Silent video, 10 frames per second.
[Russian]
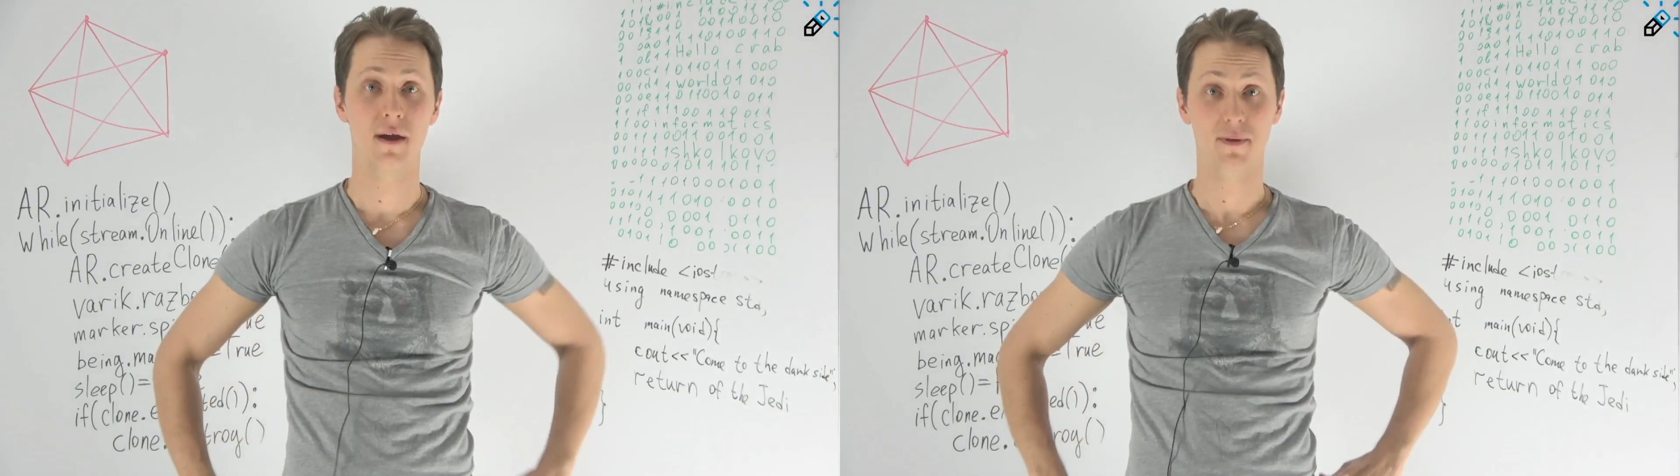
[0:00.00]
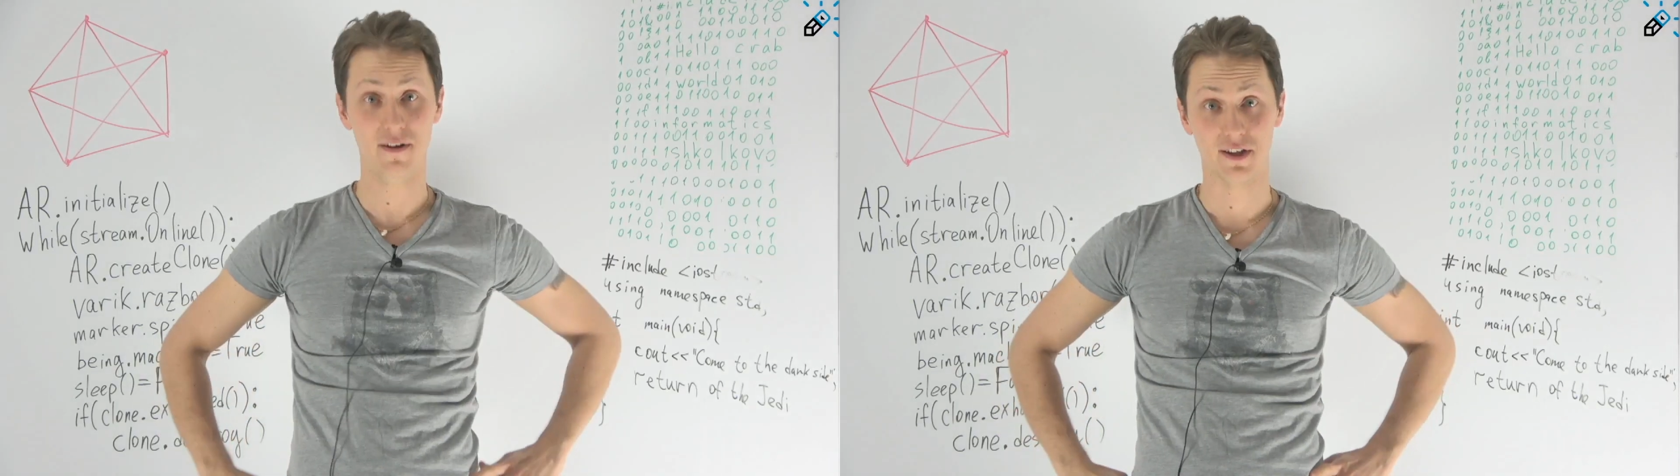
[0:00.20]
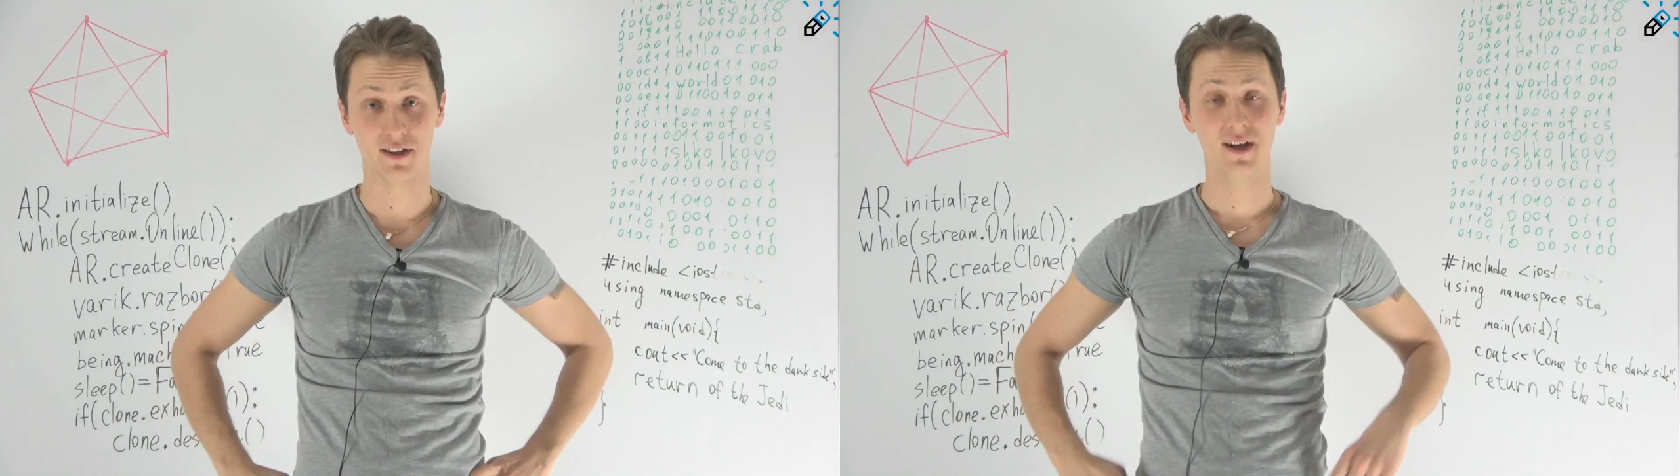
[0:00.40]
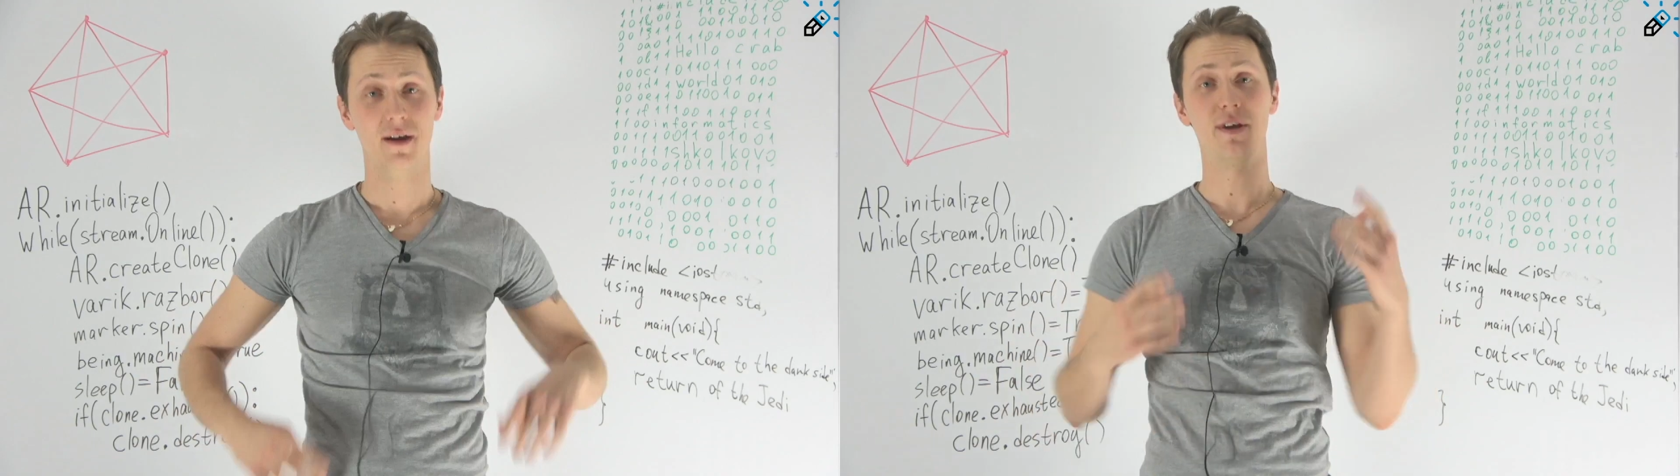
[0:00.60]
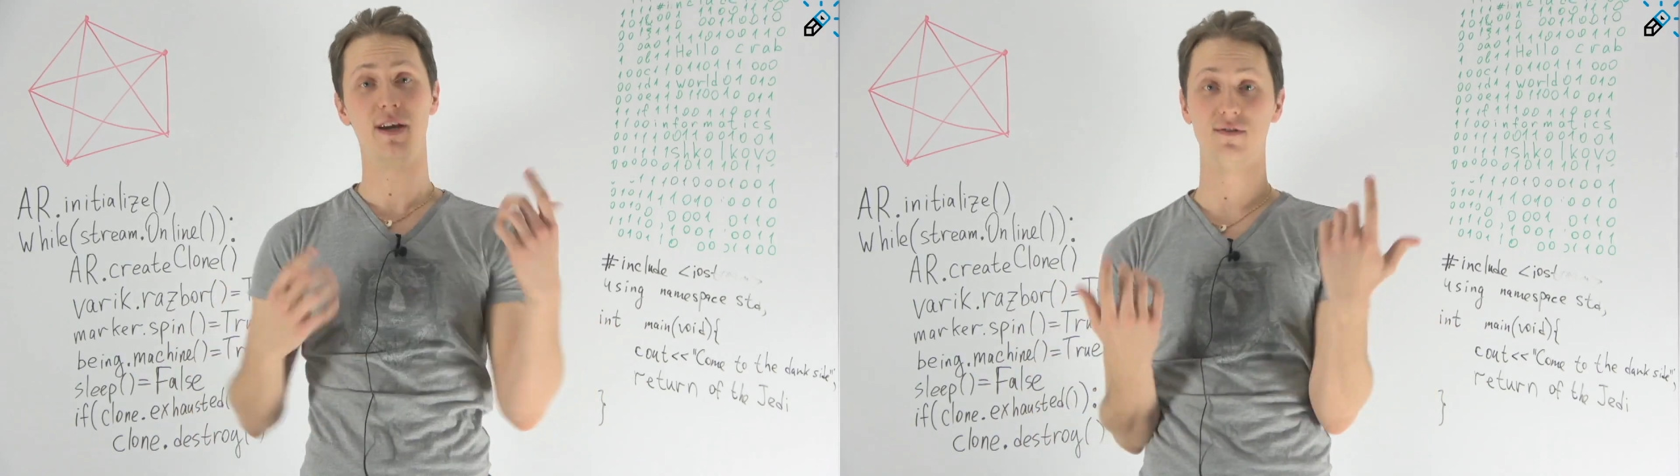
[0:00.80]
Привет,
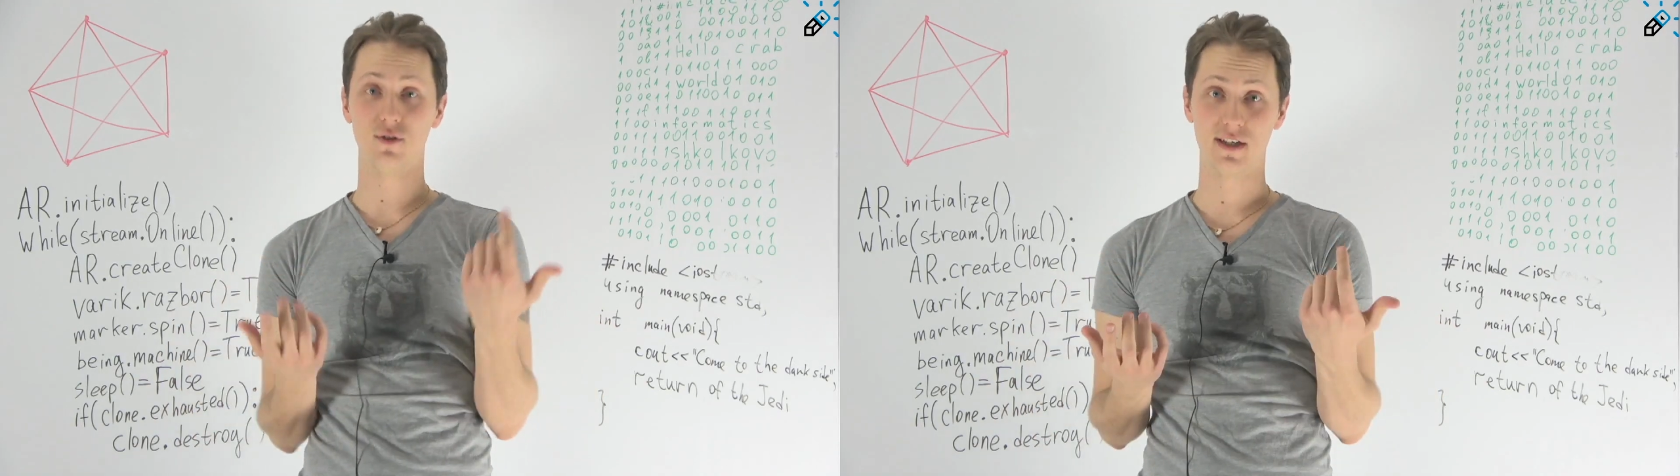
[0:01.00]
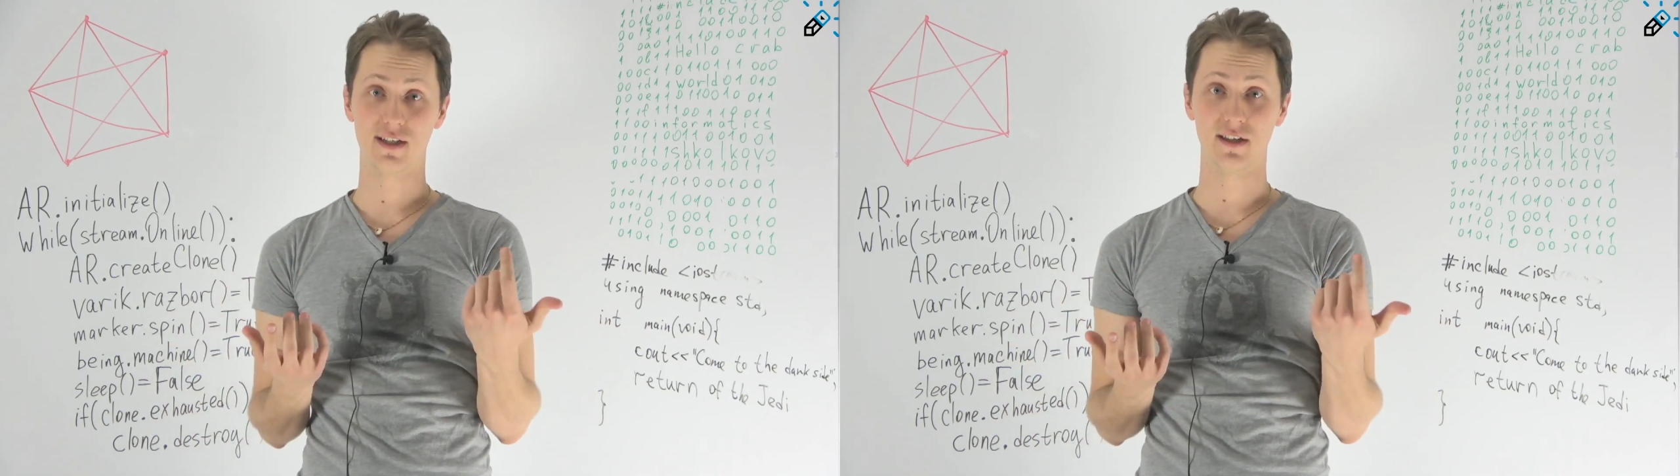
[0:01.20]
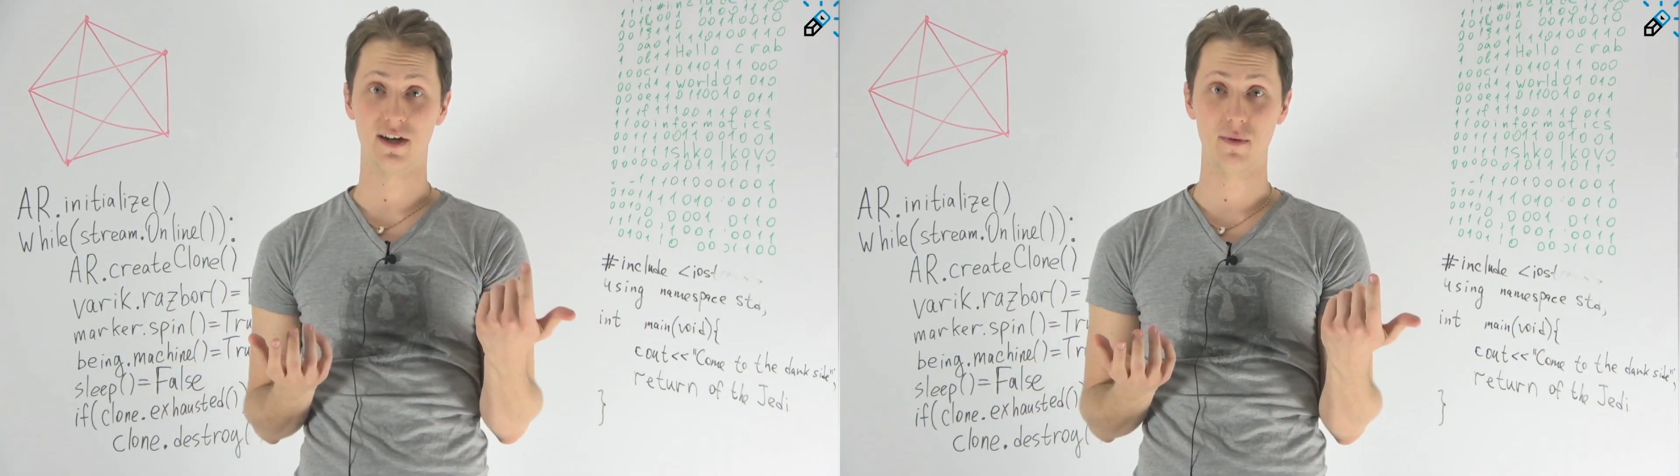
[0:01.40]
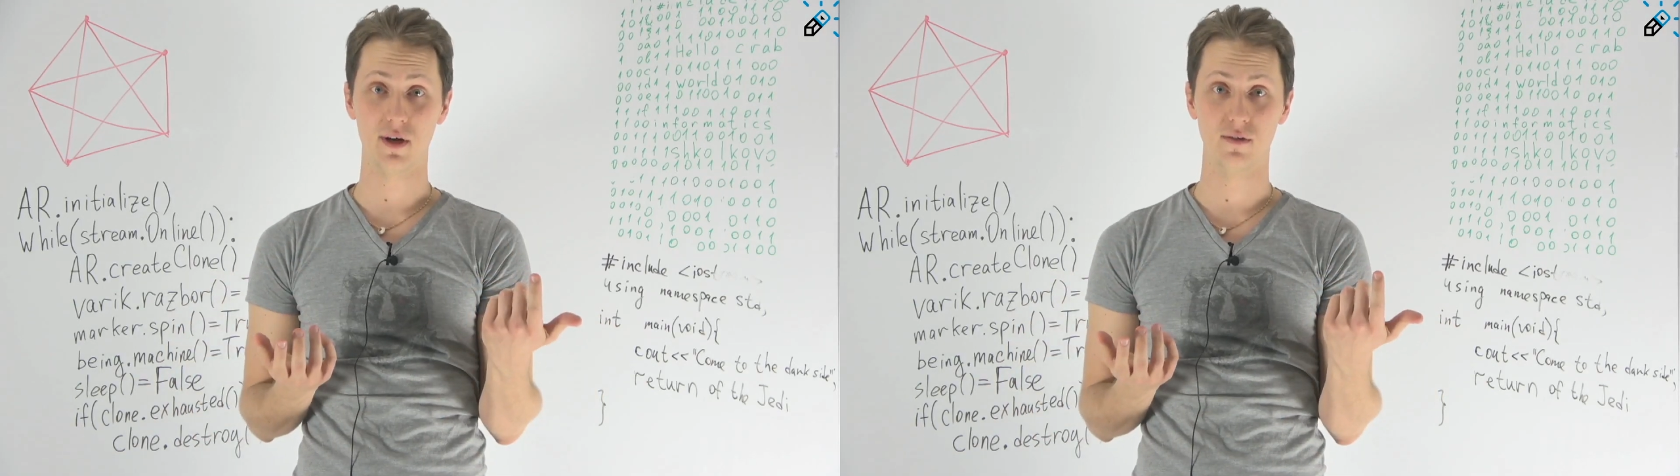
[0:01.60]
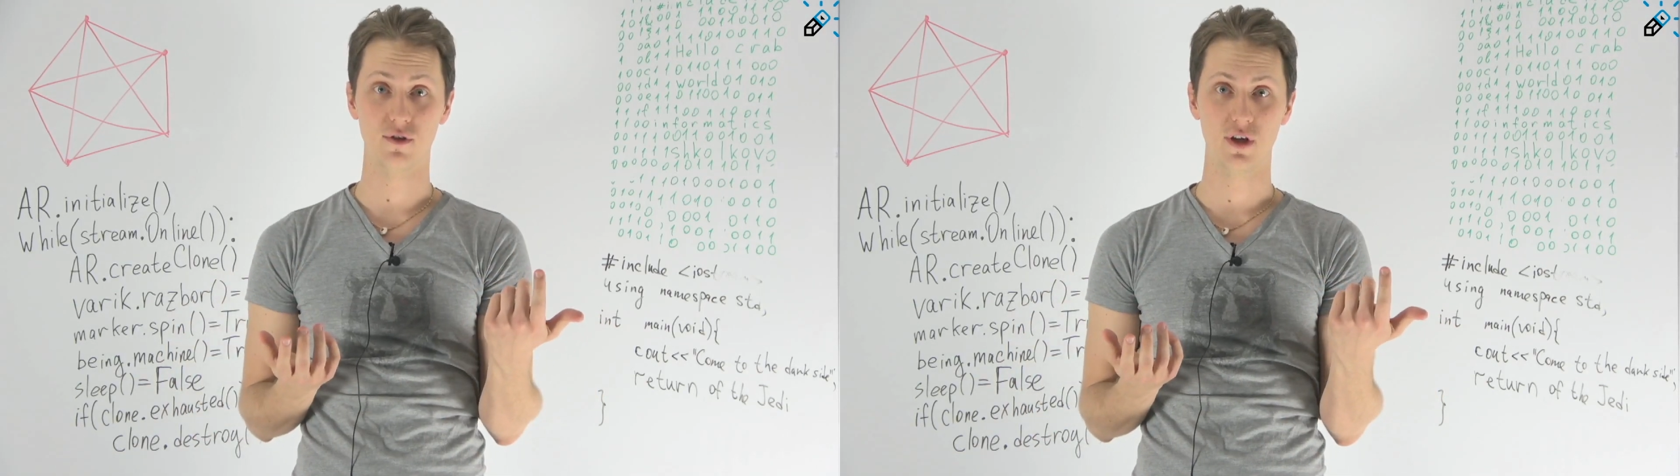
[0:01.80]
меня зовут Александр
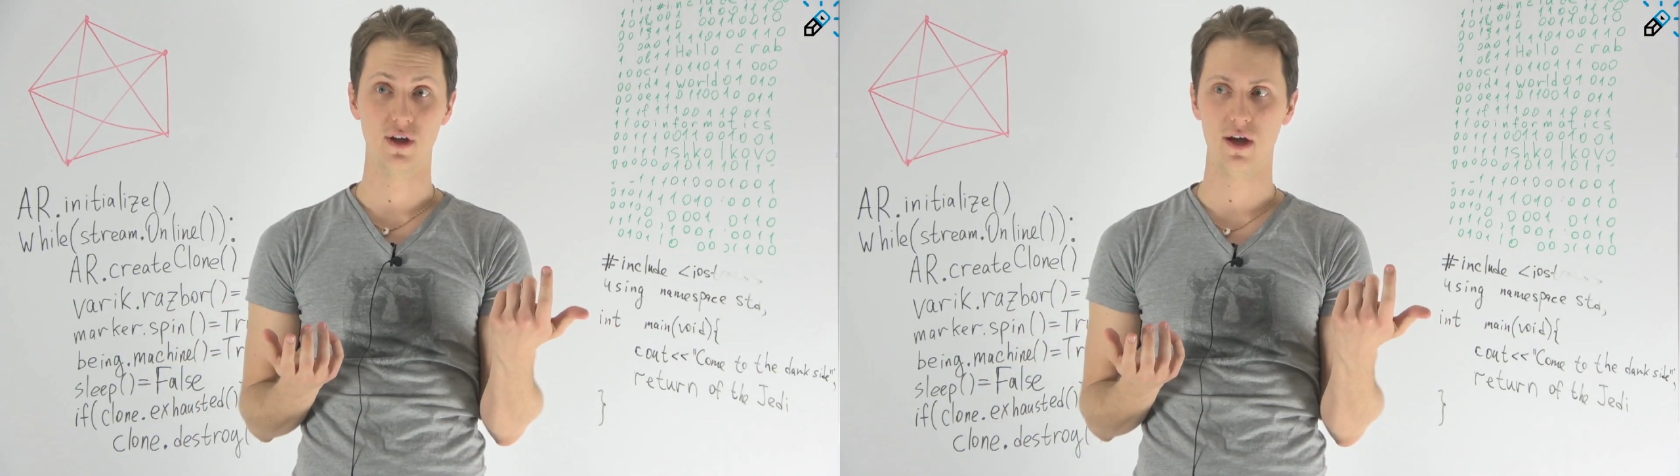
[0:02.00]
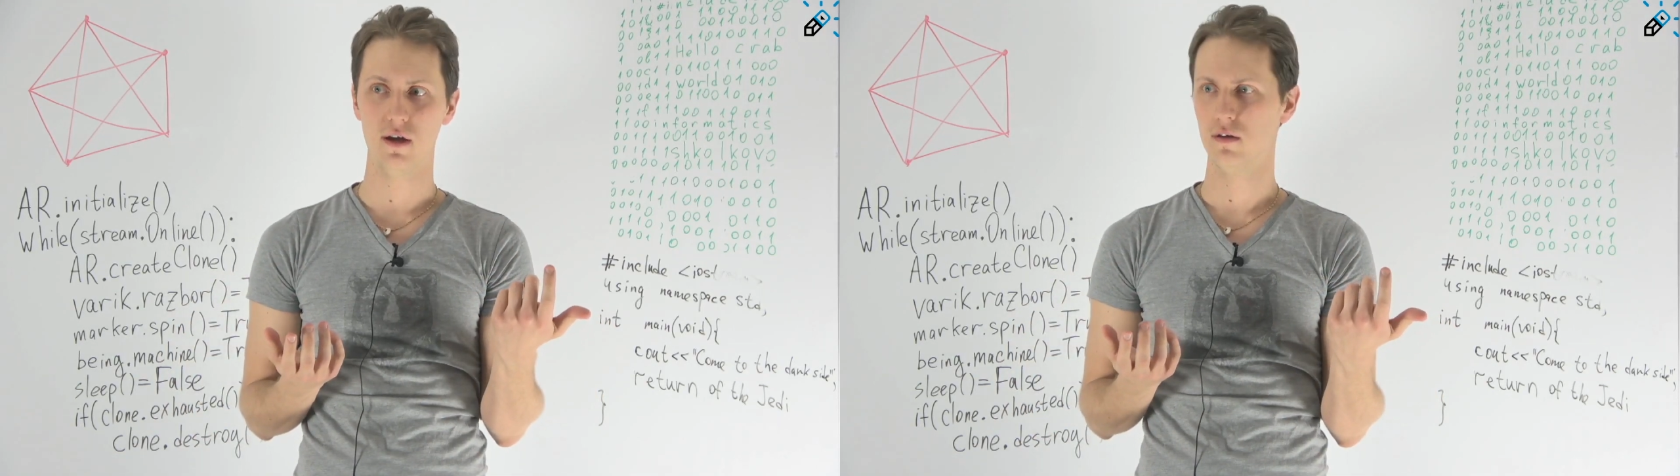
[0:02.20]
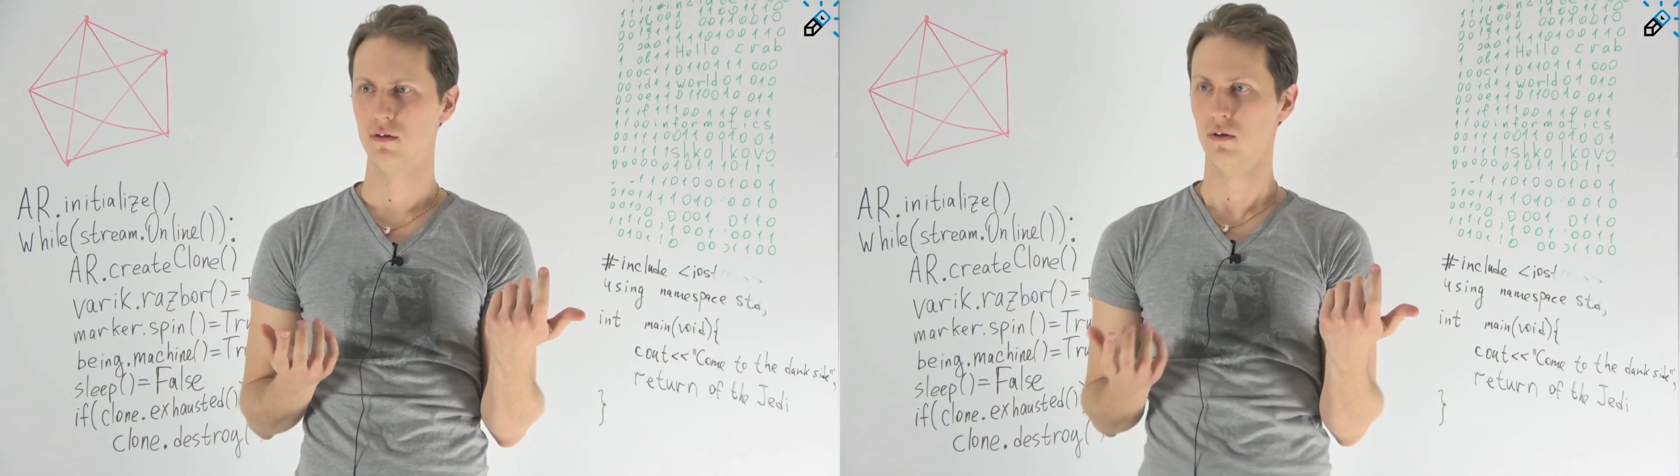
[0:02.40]
Романович, и я...